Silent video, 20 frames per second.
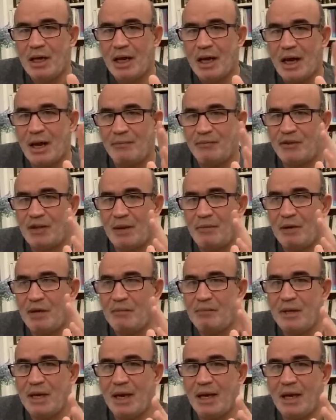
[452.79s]
خمسة
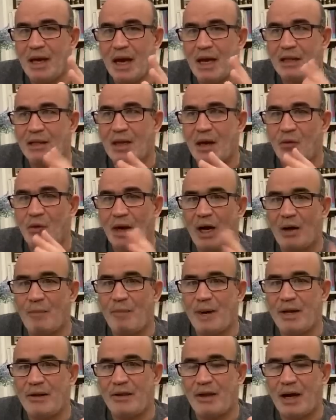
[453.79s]
بالمية كانت
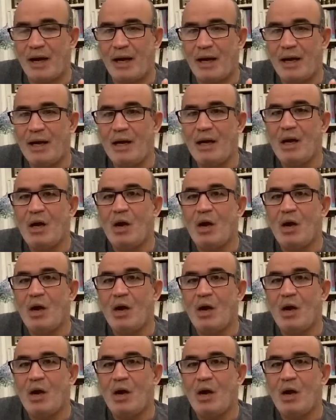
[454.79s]
أوراق بيضاء